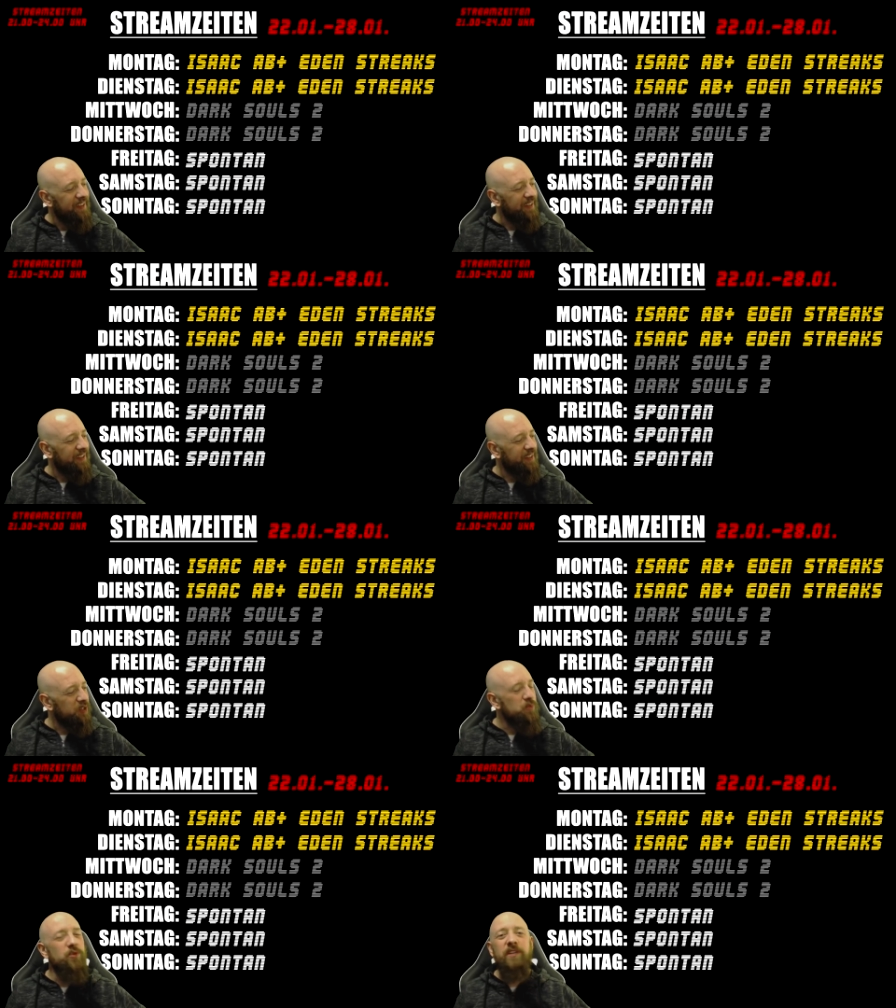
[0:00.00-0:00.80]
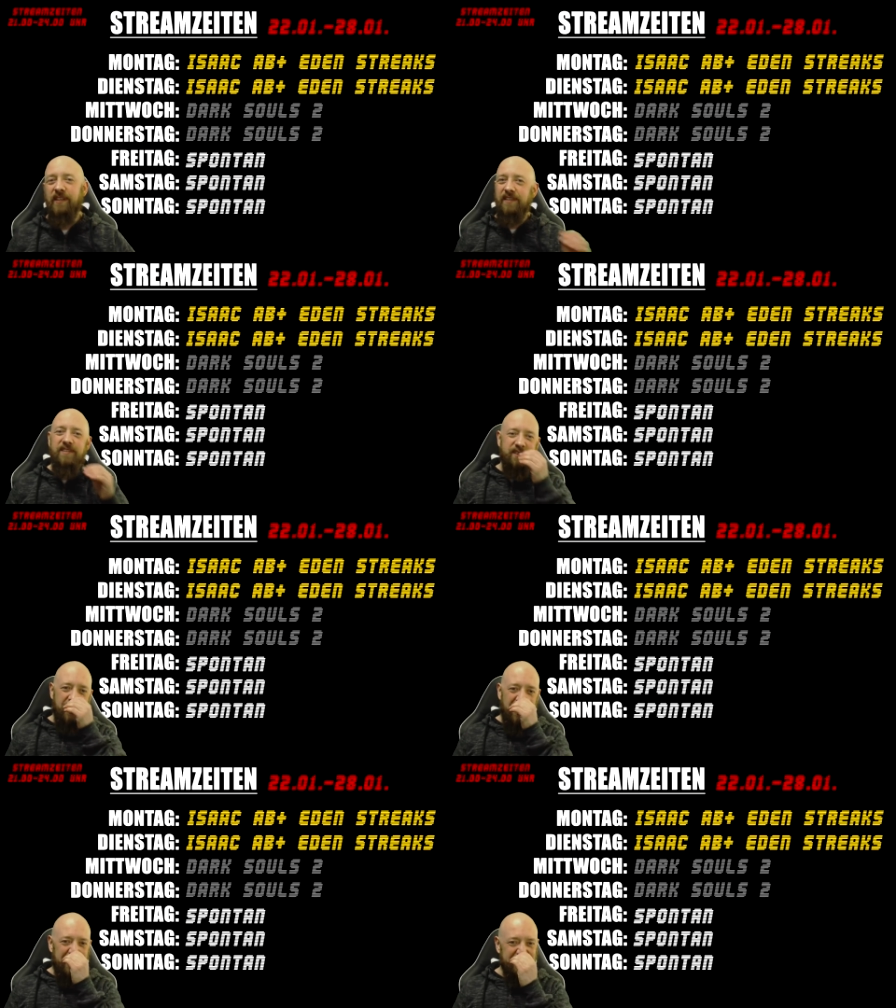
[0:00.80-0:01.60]
Äh, gemündet ist.
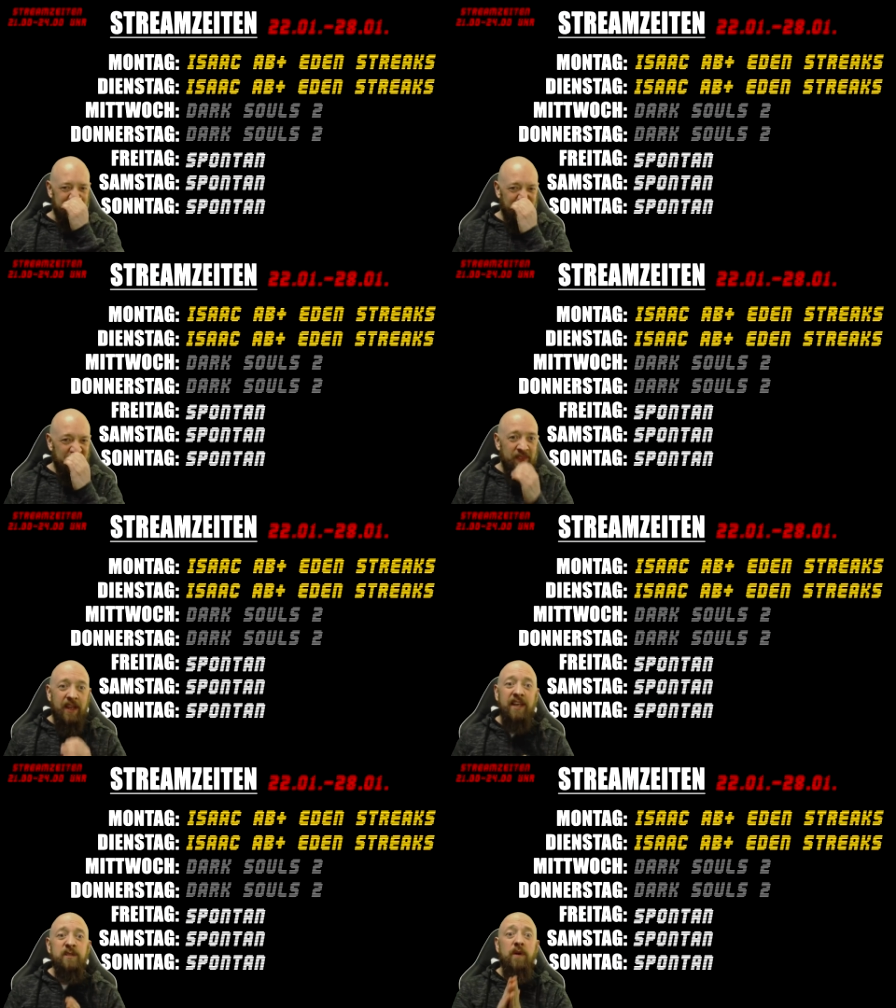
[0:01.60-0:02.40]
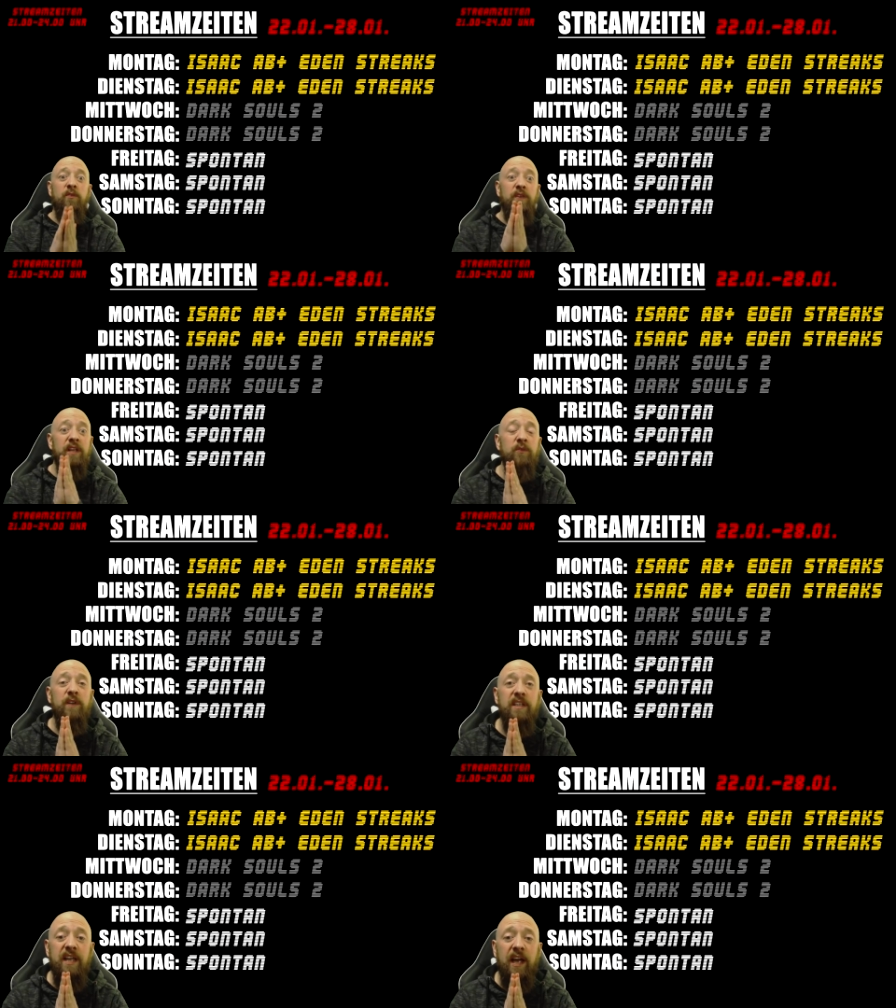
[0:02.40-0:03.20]
Also, erstmal vielen,
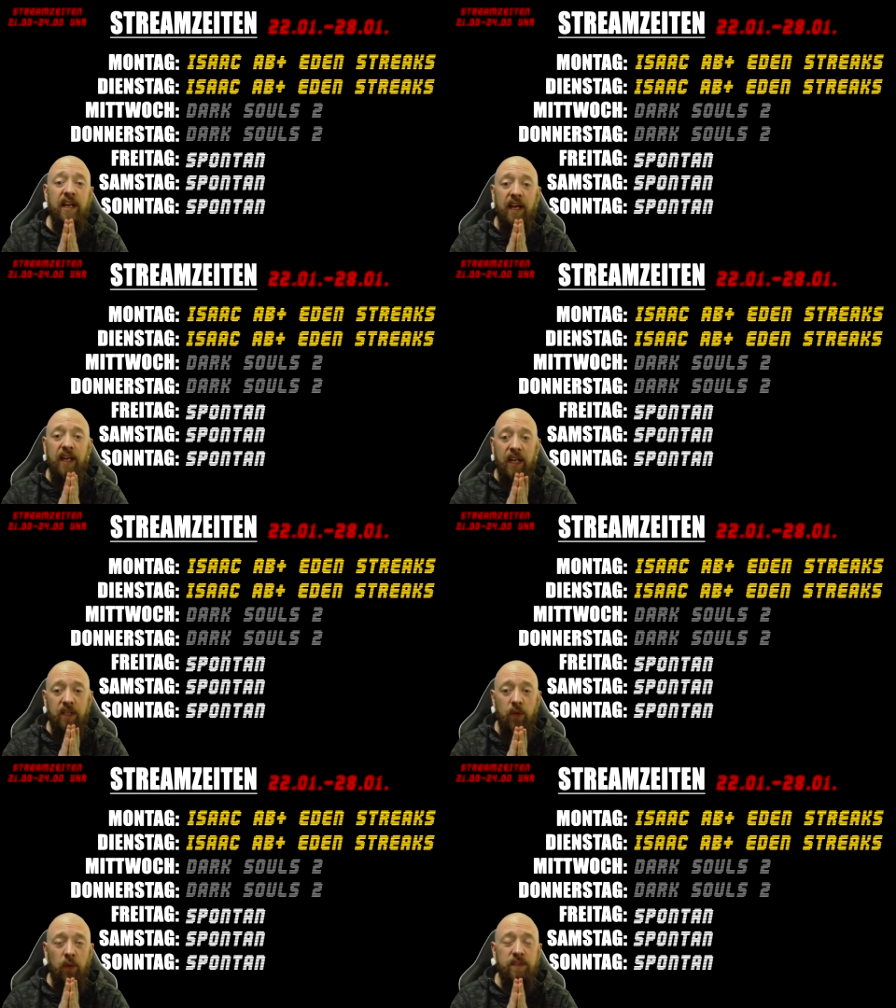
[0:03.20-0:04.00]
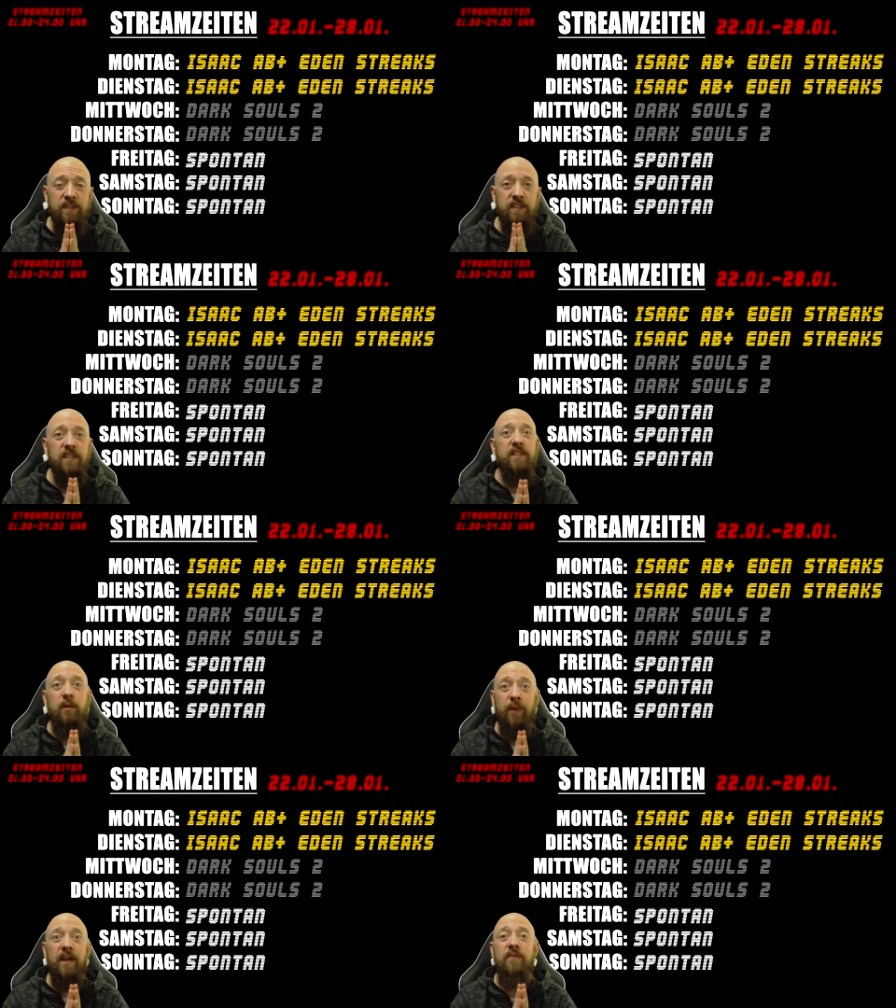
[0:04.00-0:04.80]
vielen Dank an alle Leute, die
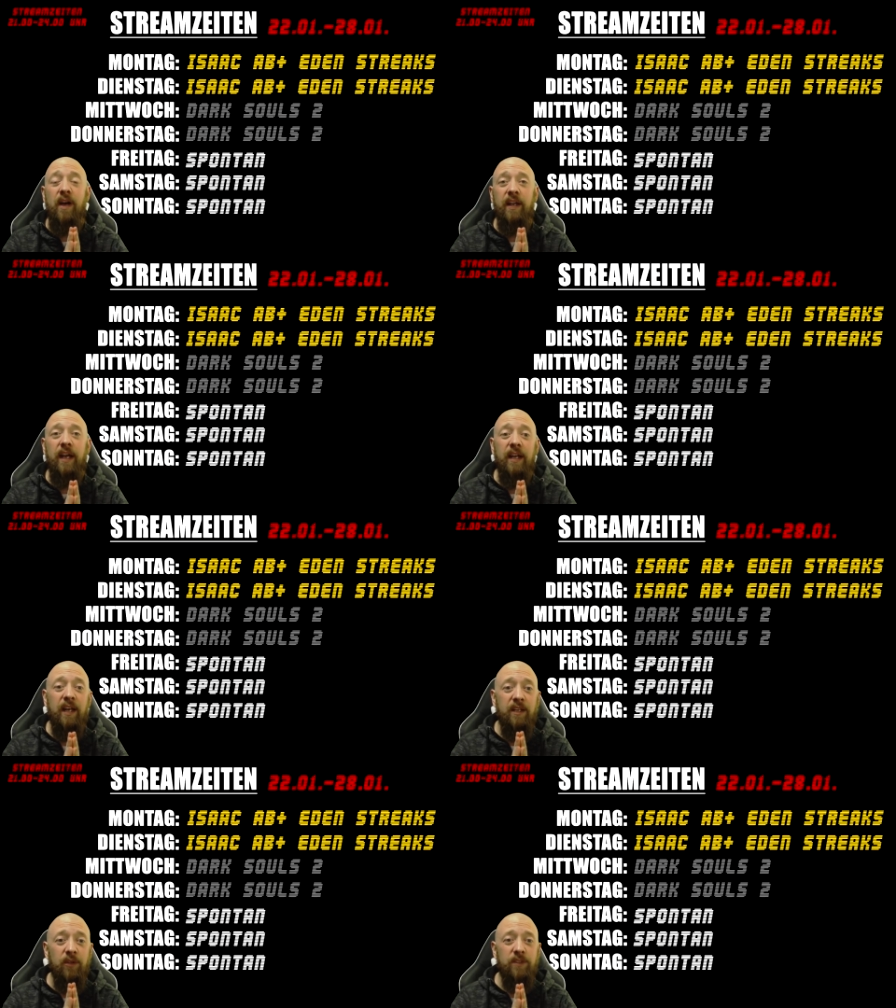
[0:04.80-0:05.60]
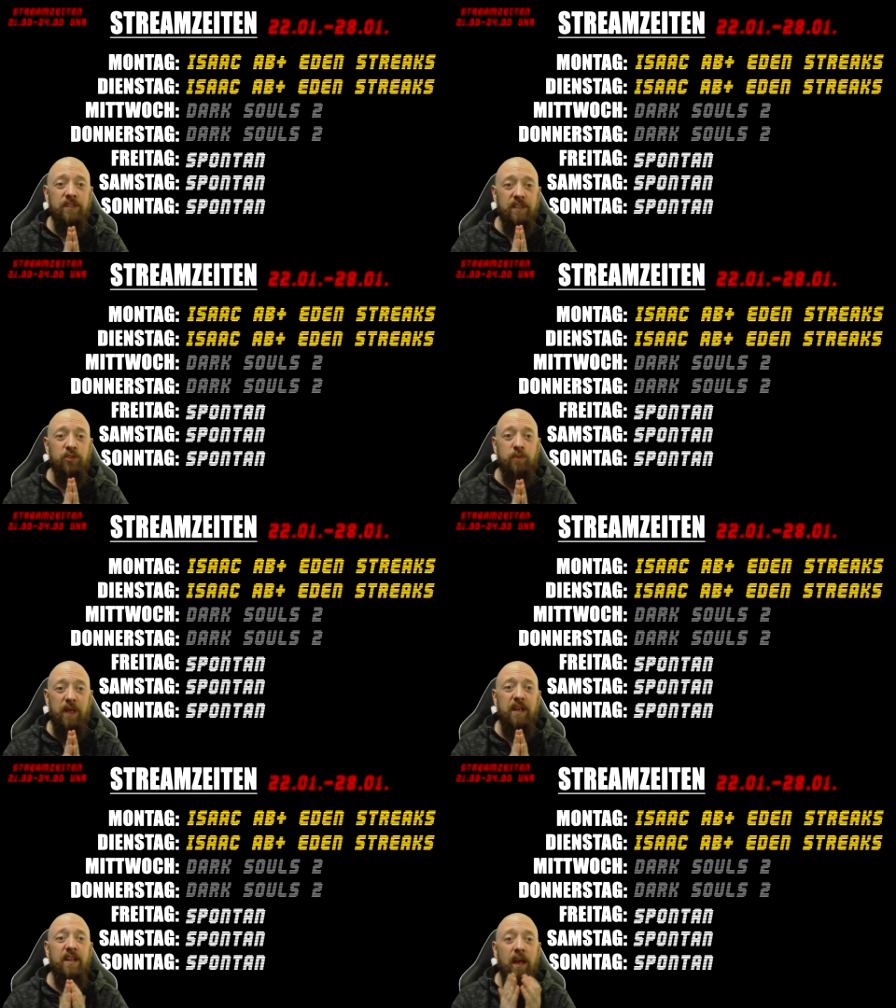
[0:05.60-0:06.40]
dabei waren, an alle Leute, die
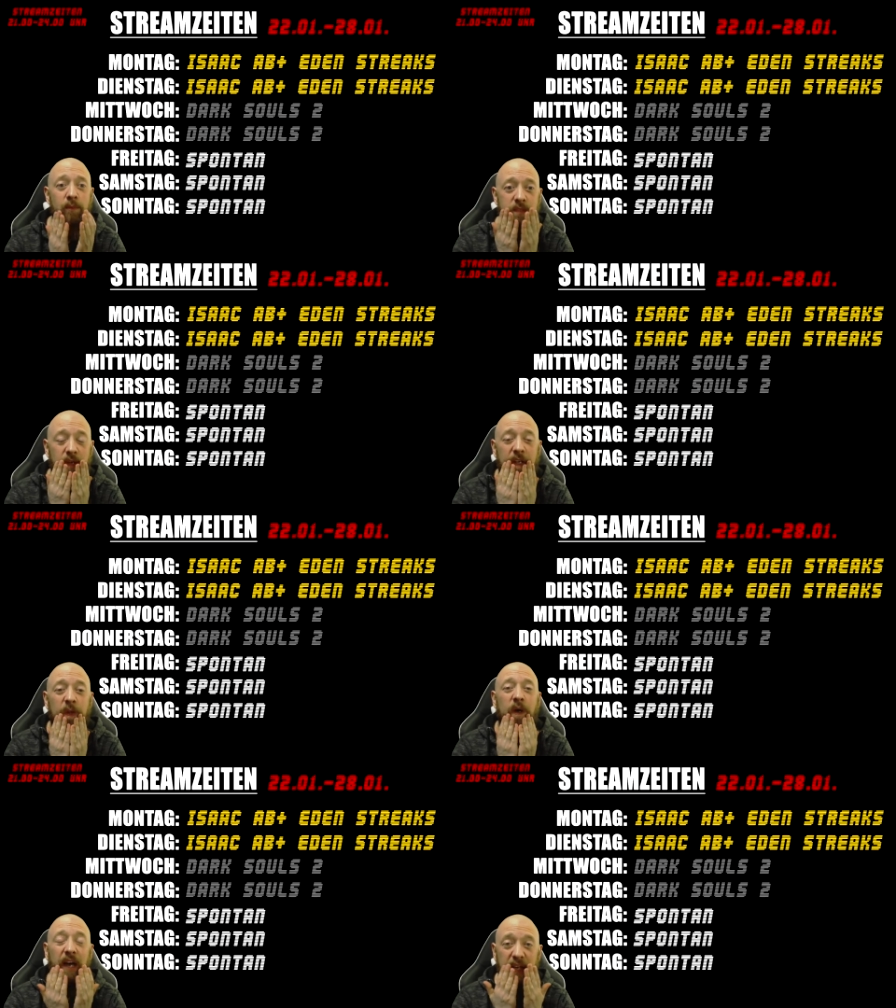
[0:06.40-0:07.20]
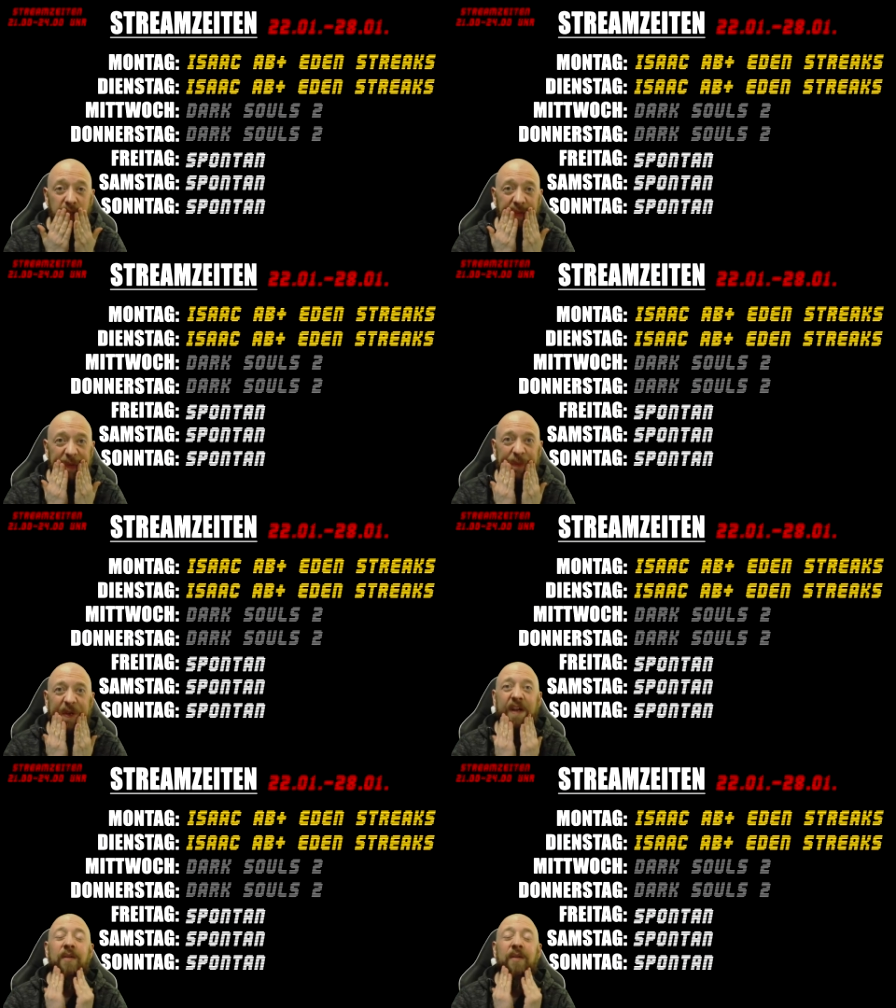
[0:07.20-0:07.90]
gespendet haben. Es waren ja doch einige. Ich habe ja,